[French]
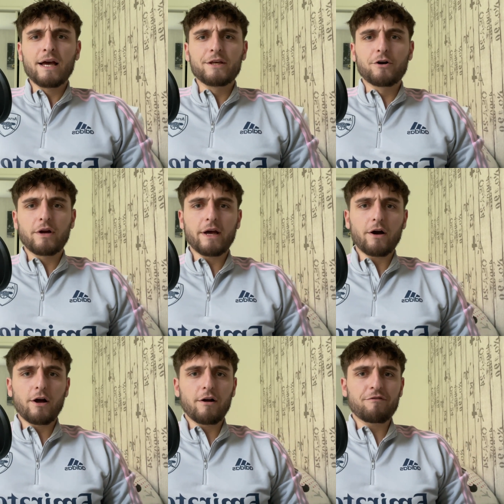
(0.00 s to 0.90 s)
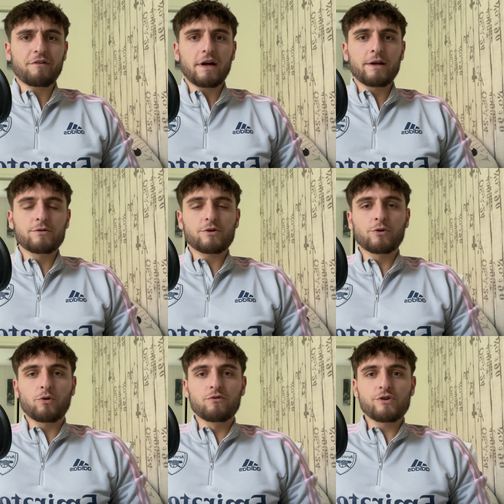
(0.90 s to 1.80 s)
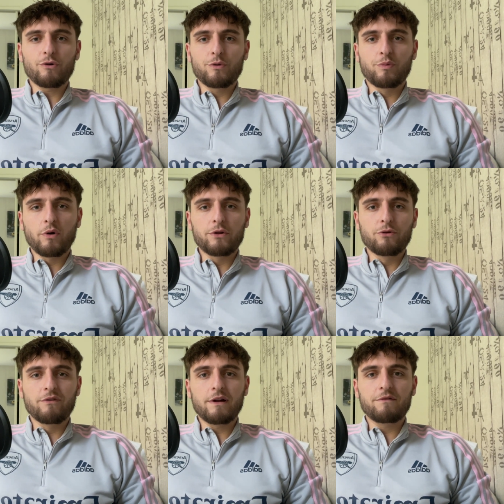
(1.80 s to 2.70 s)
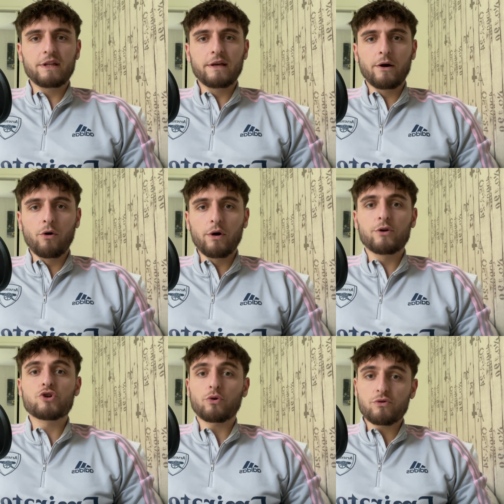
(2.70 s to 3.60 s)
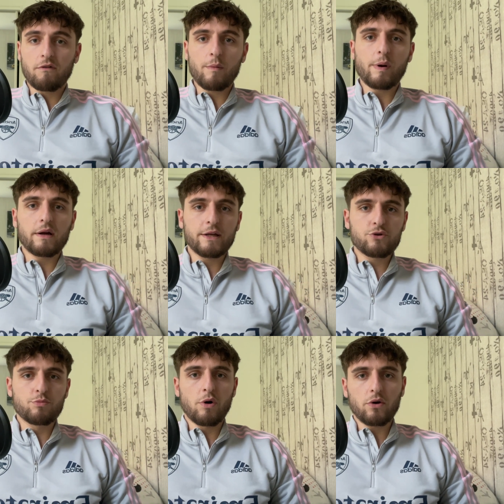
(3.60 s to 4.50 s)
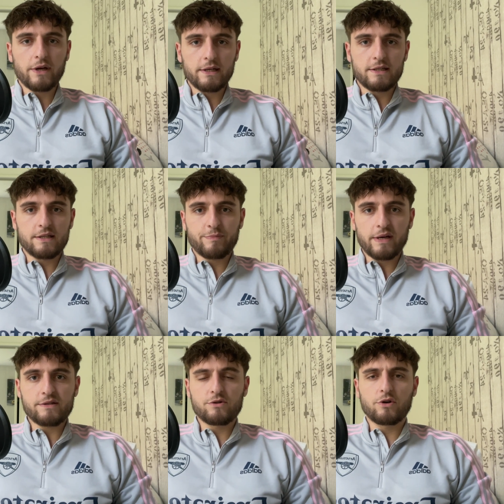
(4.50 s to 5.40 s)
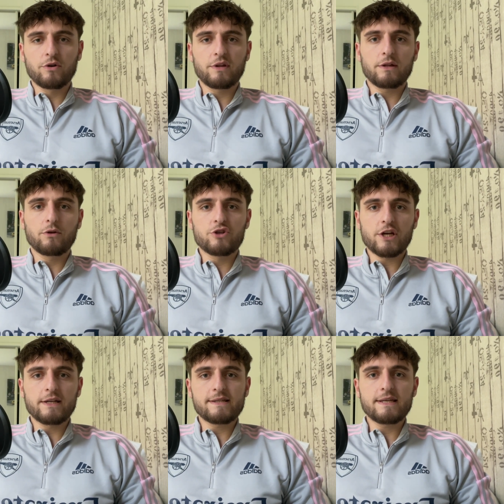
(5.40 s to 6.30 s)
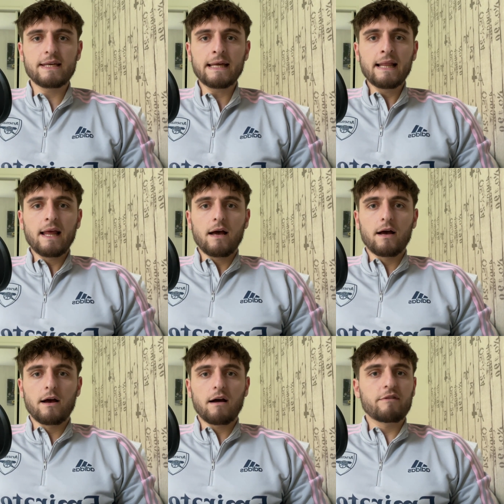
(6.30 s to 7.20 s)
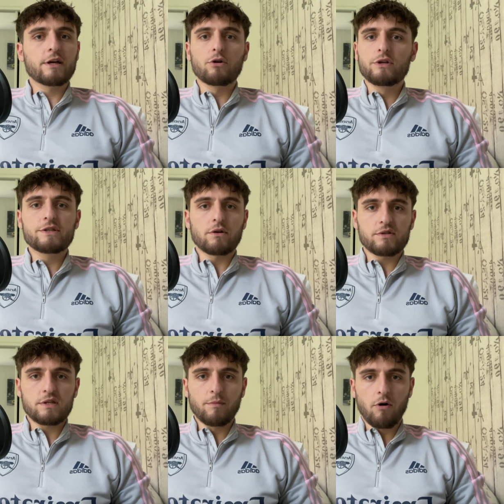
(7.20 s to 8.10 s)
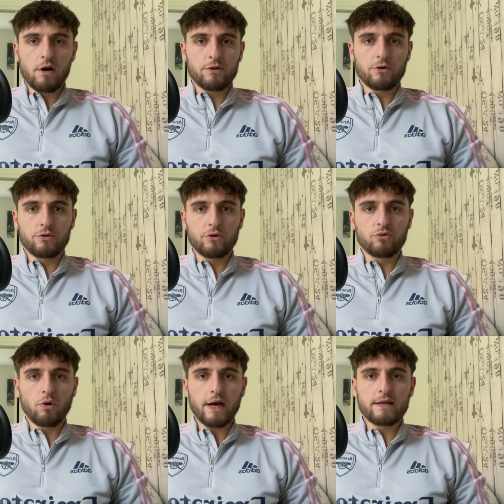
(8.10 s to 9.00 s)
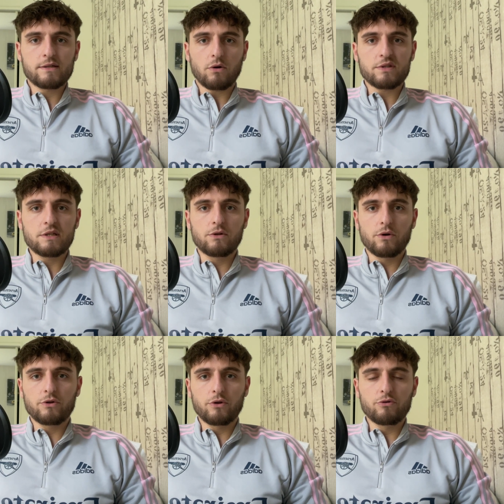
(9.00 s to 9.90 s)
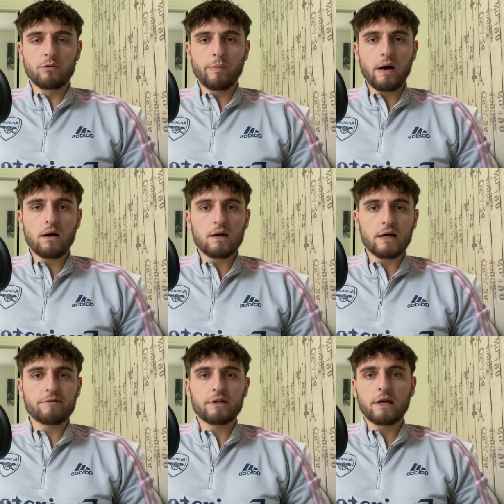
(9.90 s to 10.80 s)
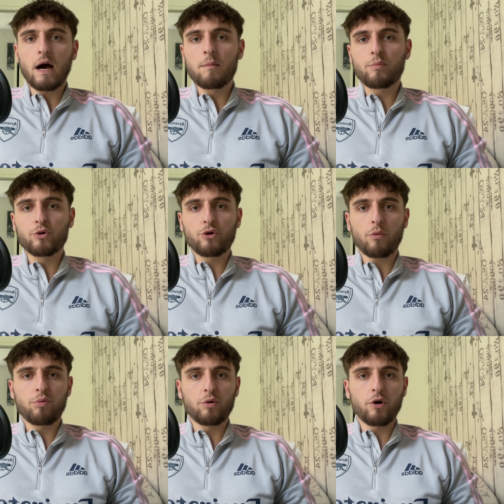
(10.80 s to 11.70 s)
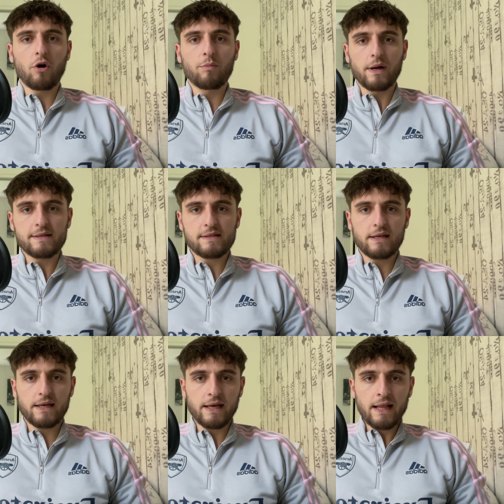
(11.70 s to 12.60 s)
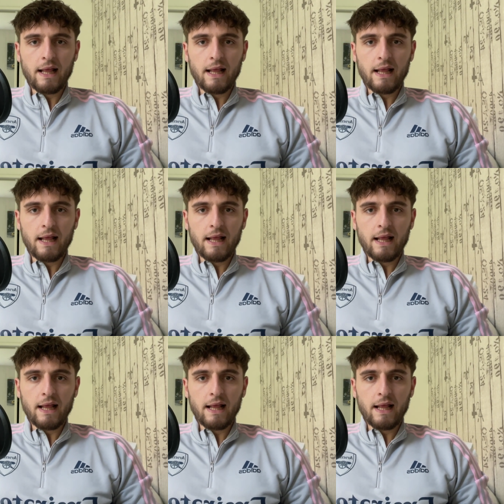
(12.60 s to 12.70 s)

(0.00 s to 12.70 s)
Yo les refs, allez on se retrouve aujourd'hui pour une nouvelle vidéo et aujourd'hui on va parler du bordel qui se passe du côté de Chelsea euh, avec le licenciement hein, de, de, Tourelle sorti de, nulle part, l'arrivée de Graham Potter pour le remplacer.